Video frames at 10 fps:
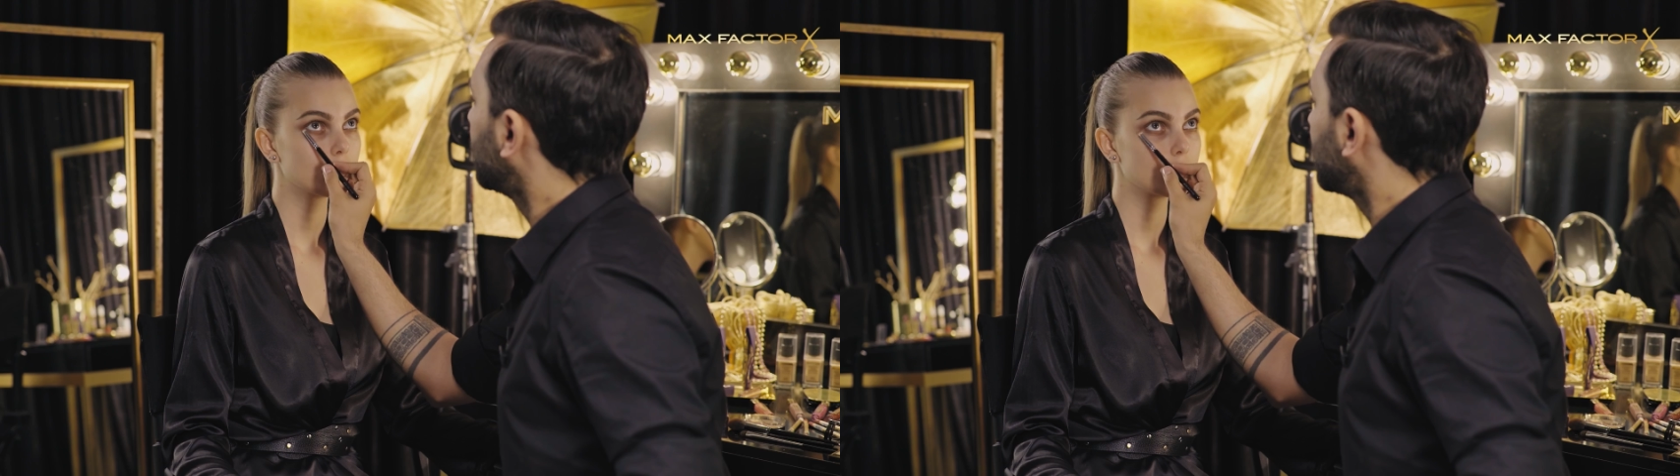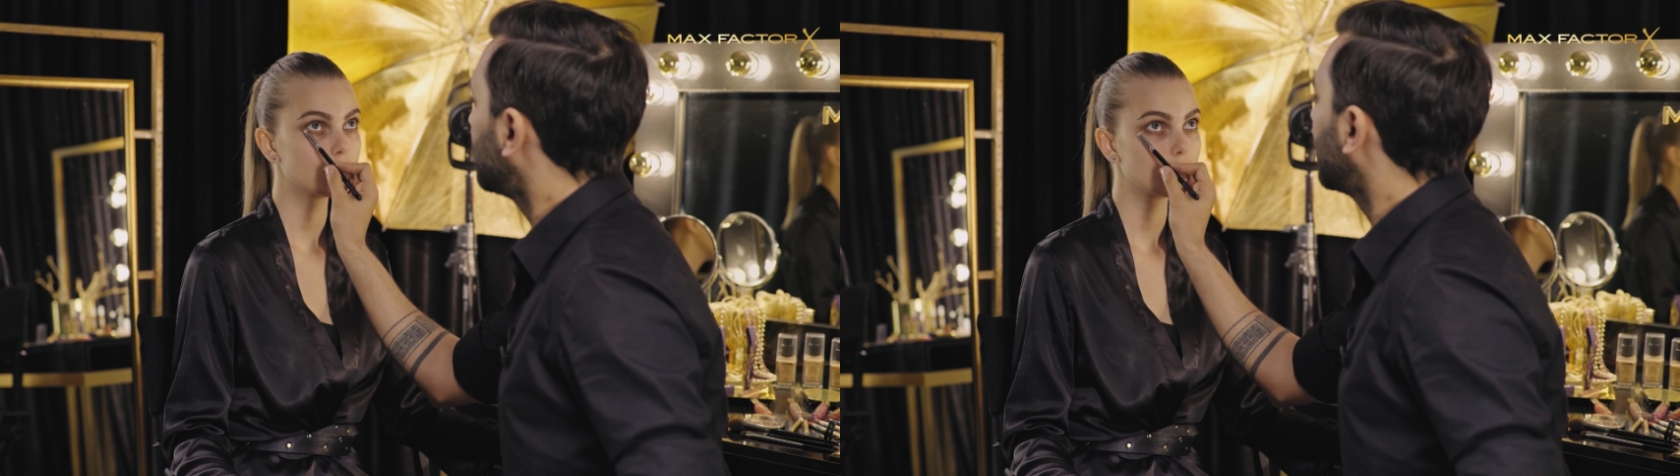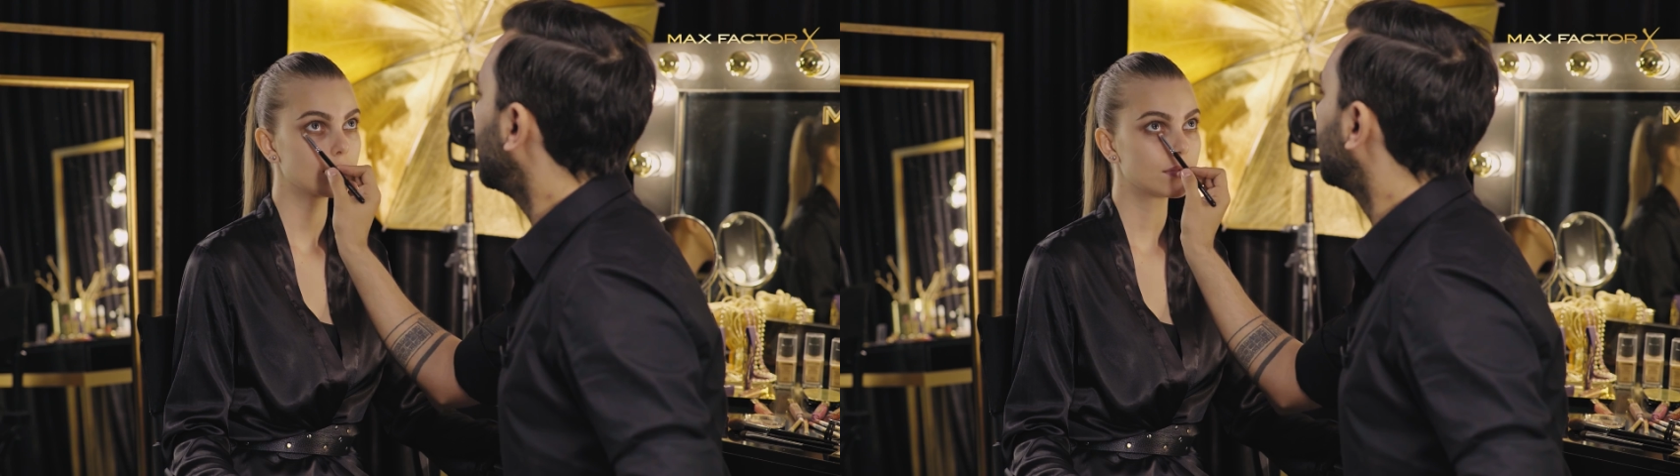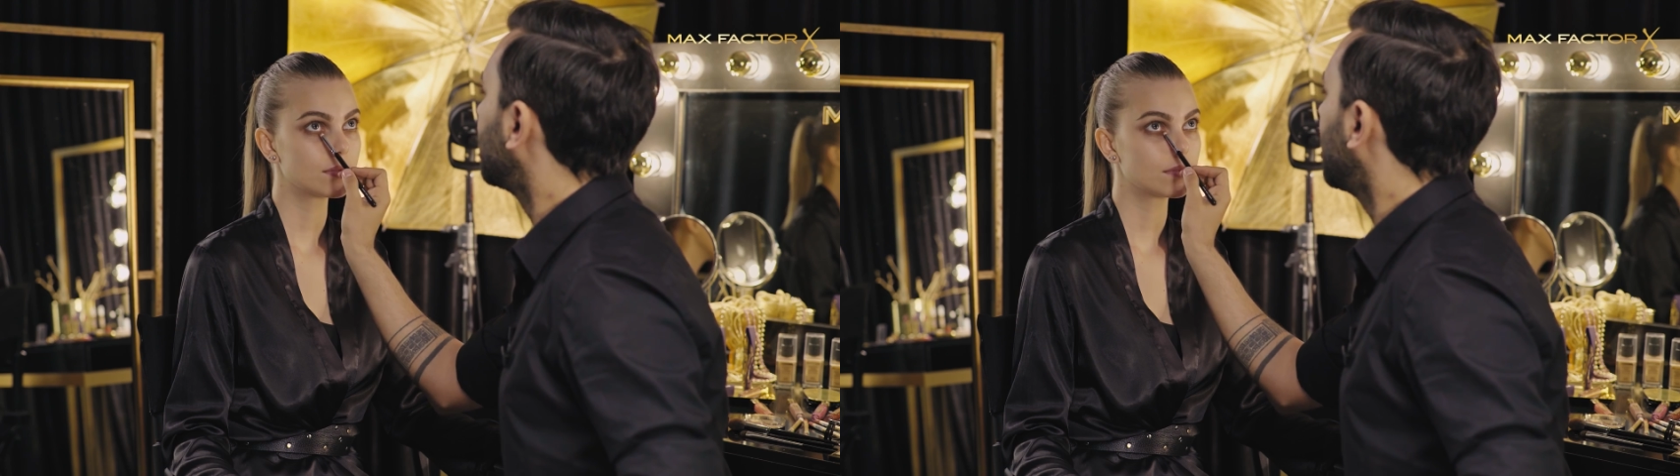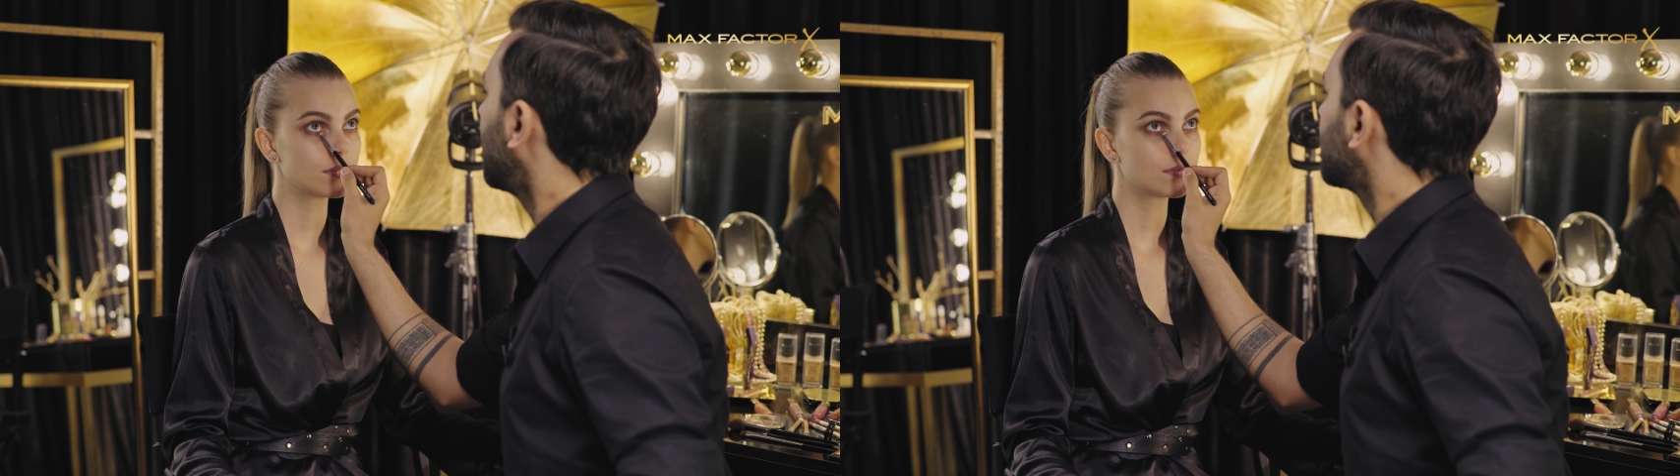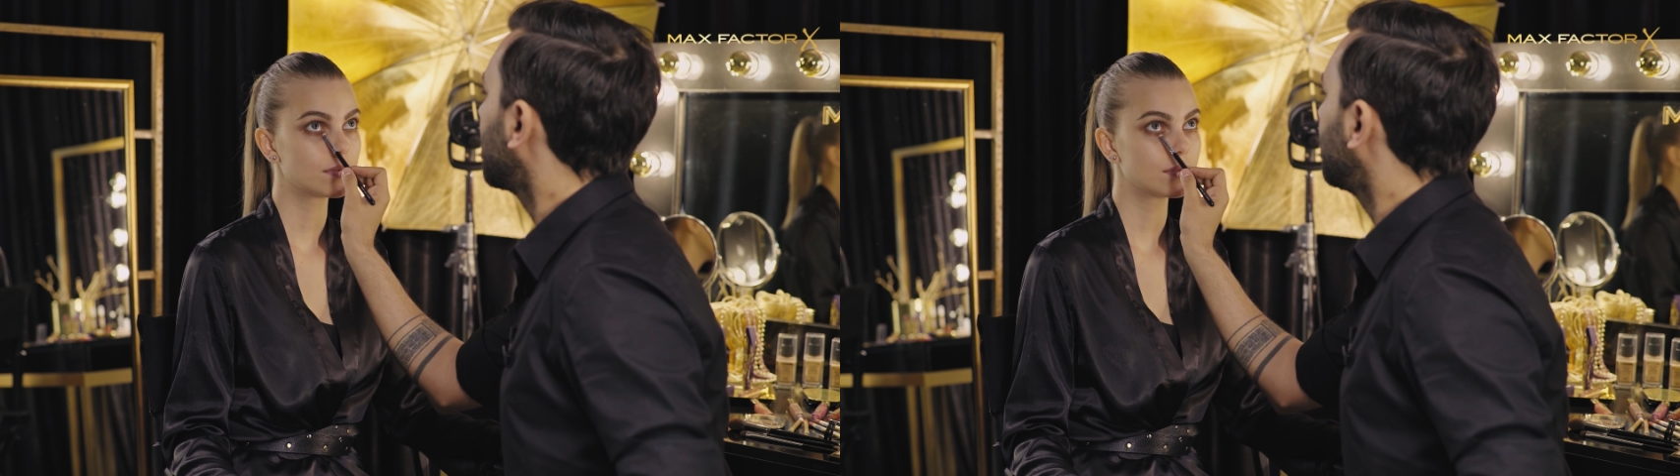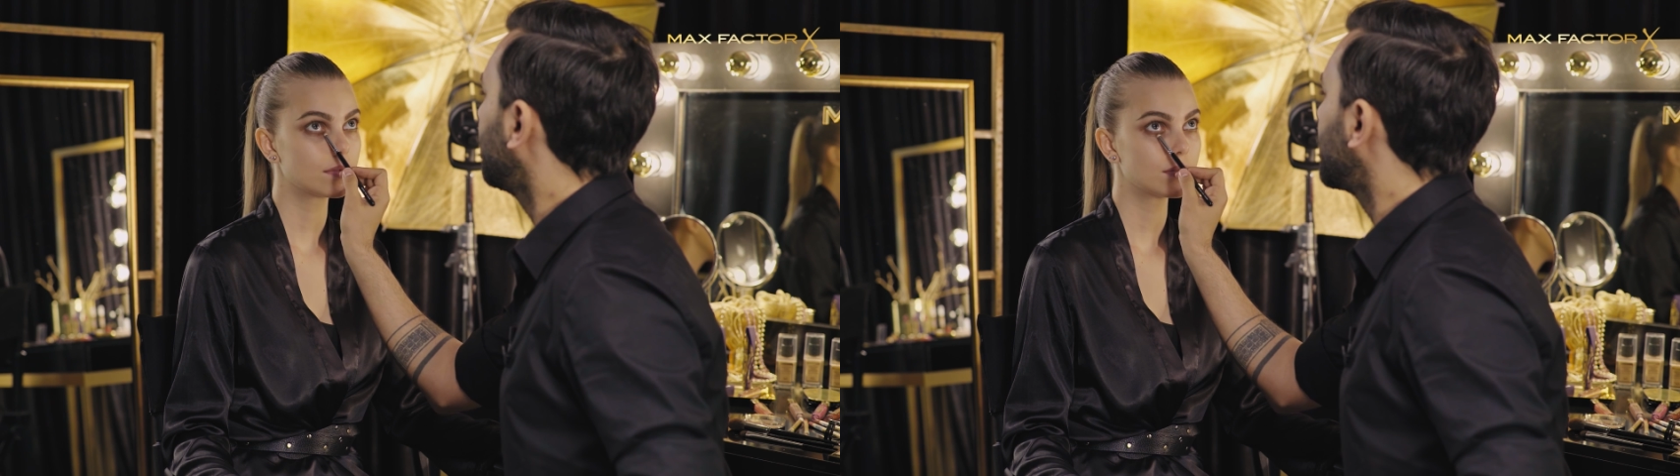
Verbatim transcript: Bu smoky etkiyi ancak